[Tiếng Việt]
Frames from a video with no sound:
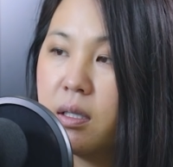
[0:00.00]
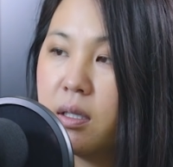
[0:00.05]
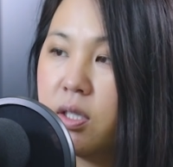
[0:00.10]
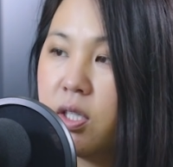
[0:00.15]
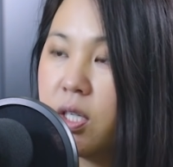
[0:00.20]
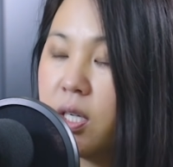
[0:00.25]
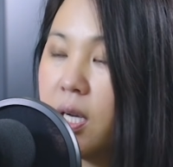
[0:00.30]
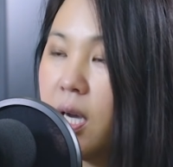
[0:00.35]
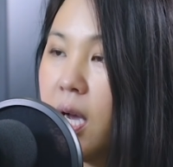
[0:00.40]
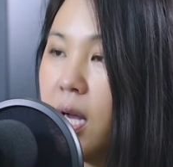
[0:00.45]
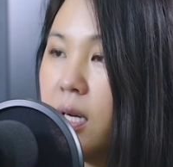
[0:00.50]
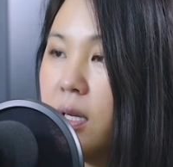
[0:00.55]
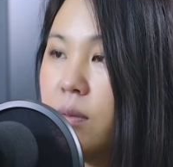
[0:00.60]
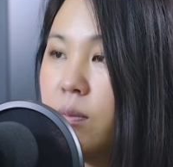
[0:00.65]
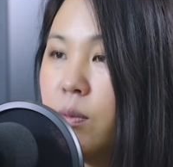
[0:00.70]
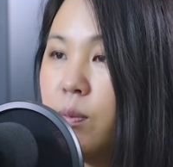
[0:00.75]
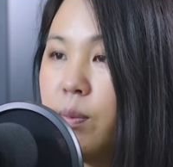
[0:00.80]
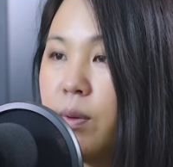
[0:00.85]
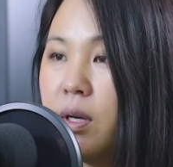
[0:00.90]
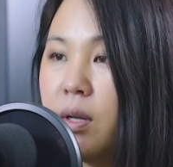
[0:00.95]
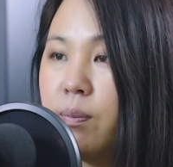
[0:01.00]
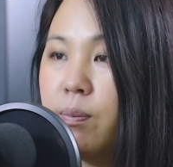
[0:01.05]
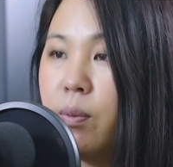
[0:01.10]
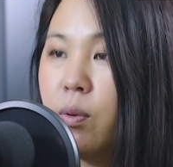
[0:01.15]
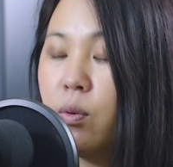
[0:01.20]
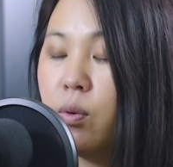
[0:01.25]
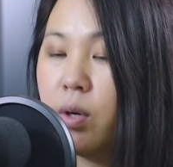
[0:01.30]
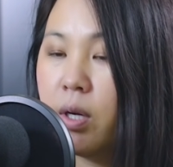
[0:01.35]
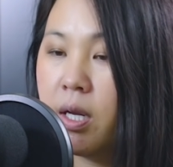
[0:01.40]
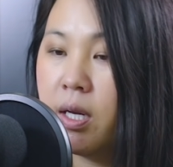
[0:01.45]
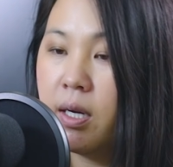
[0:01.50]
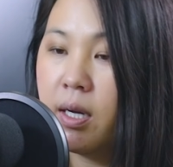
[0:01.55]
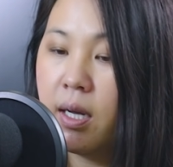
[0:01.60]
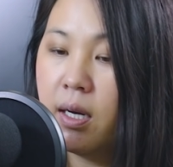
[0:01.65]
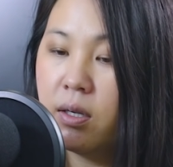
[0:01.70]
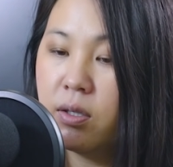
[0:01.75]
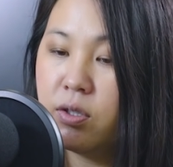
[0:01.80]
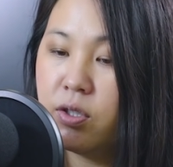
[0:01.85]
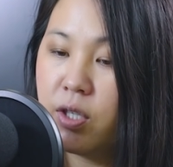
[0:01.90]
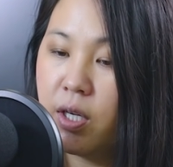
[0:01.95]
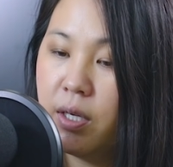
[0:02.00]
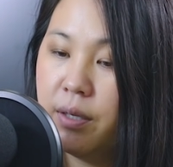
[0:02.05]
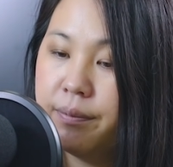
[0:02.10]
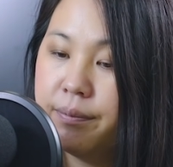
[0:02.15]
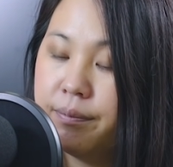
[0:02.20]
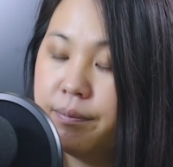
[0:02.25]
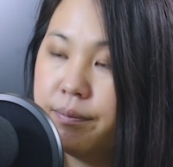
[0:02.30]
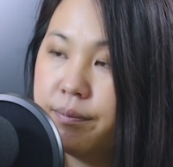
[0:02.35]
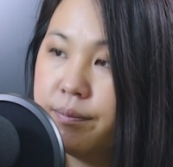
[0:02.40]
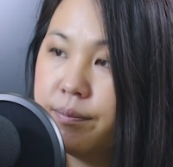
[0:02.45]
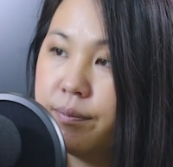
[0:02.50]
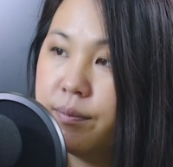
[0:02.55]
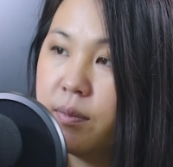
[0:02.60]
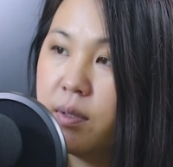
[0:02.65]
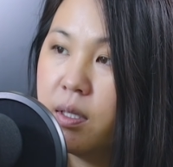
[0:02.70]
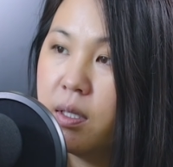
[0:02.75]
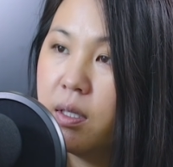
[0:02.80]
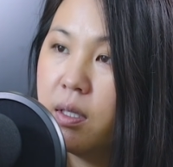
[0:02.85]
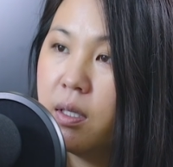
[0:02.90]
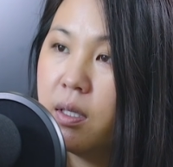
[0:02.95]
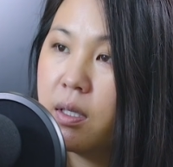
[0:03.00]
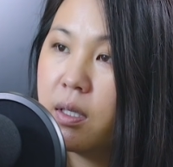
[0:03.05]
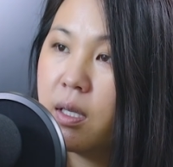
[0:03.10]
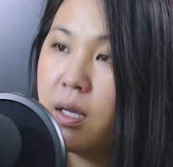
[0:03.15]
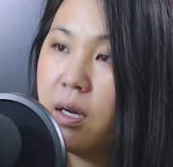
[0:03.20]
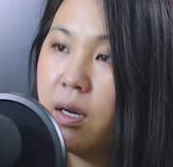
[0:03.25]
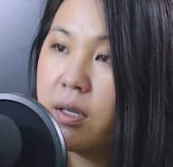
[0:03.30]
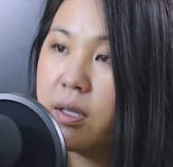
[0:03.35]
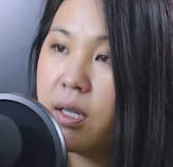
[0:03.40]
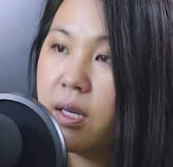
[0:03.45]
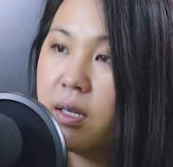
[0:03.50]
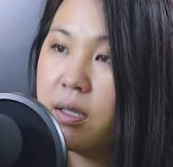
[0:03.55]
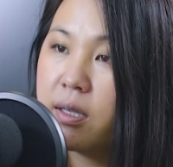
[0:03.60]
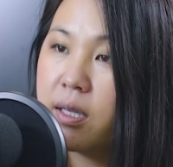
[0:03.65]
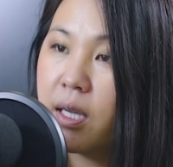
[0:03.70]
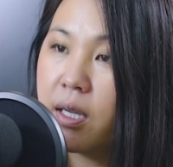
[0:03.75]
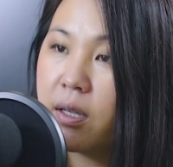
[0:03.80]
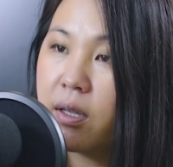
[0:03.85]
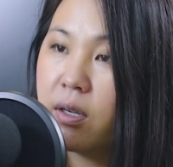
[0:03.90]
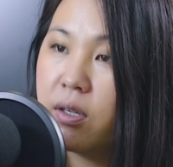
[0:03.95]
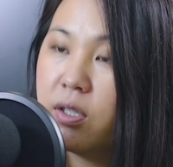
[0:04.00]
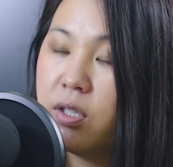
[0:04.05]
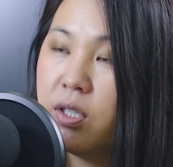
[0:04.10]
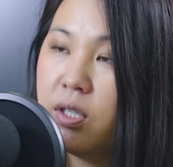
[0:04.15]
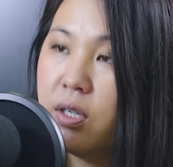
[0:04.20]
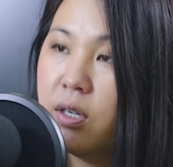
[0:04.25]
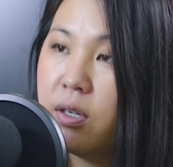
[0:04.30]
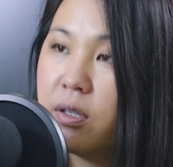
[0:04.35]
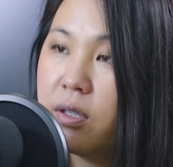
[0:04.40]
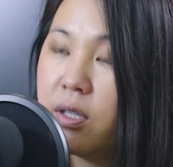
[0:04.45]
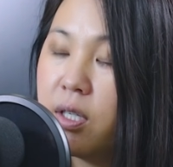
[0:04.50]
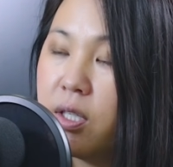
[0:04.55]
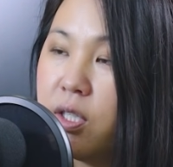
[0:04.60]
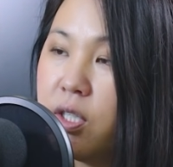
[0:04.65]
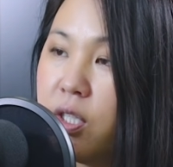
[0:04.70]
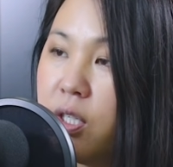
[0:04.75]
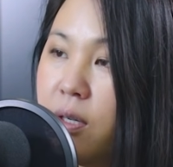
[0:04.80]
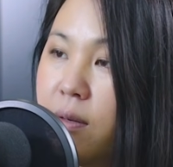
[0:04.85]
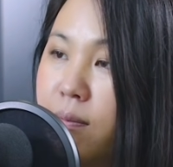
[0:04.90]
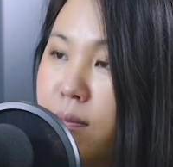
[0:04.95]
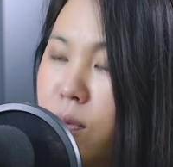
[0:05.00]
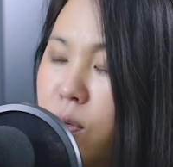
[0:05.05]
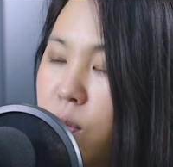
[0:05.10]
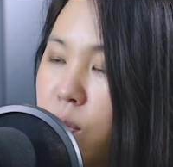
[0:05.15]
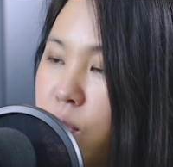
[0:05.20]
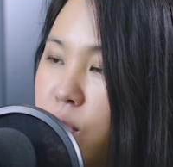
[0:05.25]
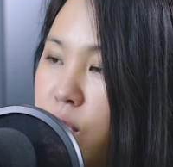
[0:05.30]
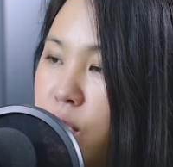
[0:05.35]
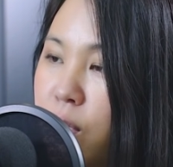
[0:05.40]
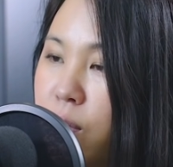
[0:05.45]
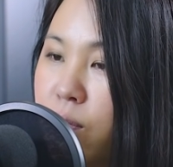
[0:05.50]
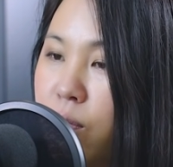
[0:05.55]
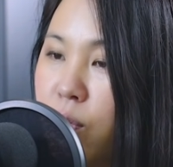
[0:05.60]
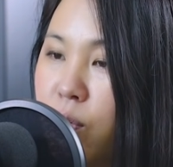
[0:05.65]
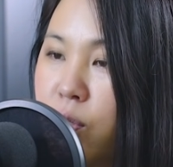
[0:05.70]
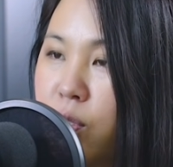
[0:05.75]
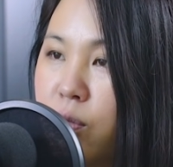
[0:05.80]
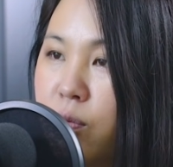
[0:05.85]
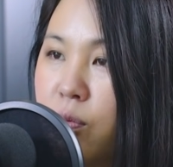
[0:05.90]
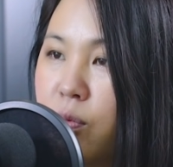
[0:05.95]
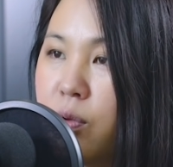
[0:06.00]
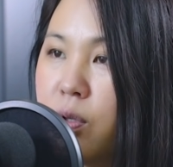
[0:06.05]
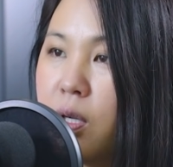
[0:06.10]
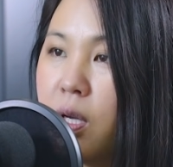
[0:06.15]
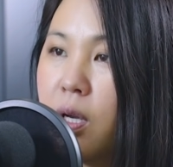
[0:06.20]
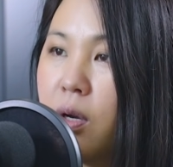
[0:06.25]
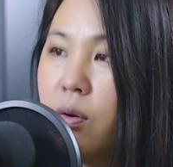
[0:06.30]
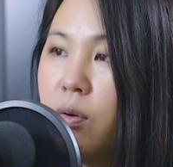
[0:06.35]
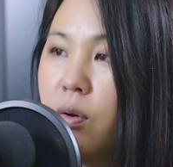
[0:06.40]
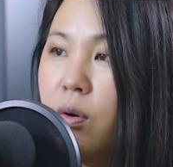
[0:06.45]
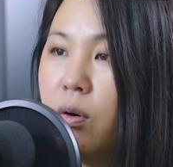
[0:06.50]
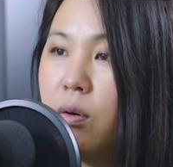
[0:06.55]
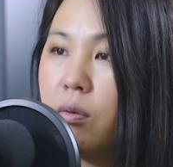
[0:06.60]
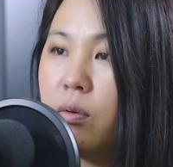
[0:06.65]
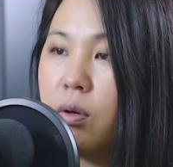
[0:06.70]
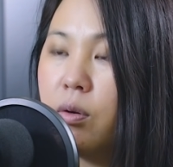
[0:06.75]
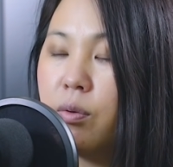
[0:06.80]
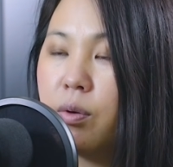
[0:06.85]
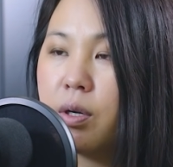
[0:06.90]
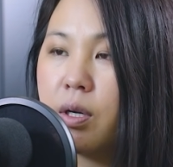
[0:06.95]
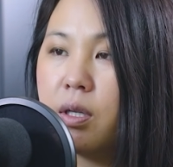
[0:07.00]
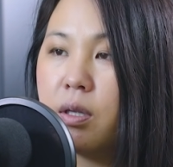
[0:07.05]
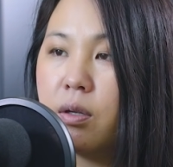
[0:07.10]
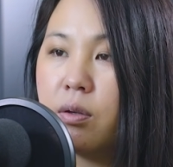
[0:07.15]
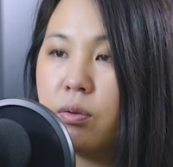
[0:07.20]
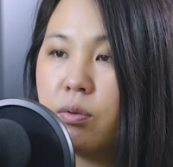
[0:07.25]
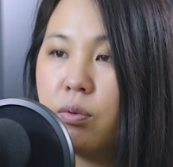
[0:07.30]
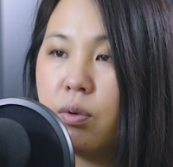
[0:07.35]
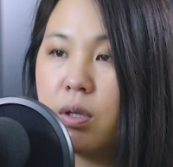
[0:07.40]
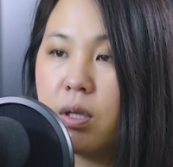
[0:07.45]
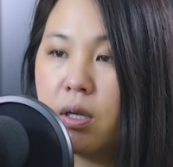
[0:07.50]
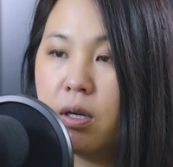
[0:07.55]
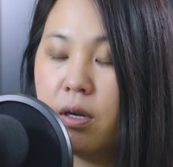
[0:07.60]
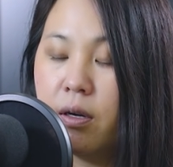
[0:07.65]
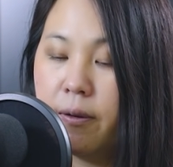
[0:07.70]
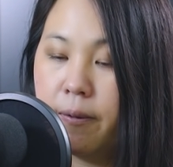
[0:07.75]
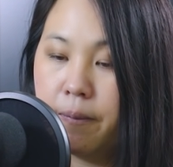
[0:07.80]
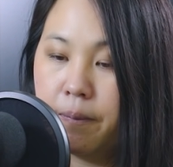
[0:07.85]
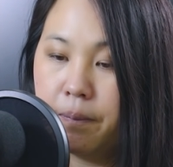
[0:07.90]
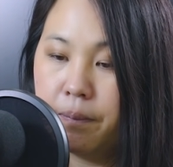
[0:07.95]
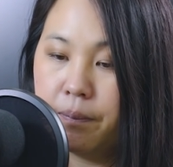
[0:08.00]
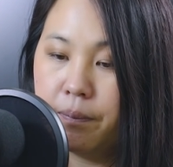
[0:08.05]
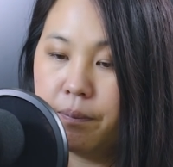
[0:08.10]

chỉ cả đấy muốn bao nhiêu bu khi đó chứ chỉ lo chỉ đó tặng cho sĩ hậu chỉ chỉ mù chỉ mù chỉ mù chỉ ô là ok đầu tua đó